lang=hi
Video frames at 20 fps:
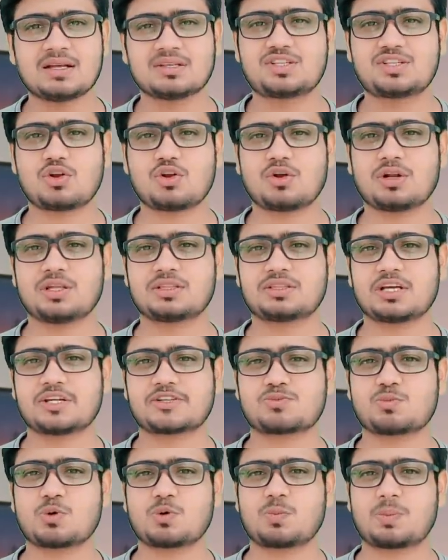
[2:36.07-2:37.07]
जिन्होंने
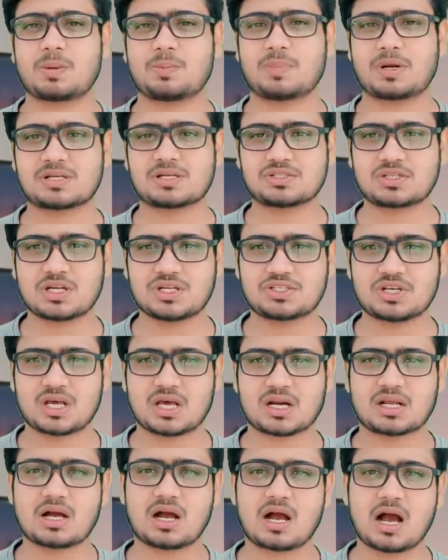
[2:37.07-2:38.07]
देशमुख पर
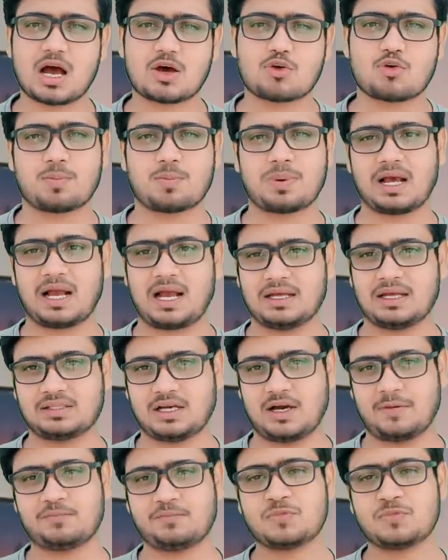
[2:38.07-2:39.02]
भ्रष्टाचार का आरोप लगाया था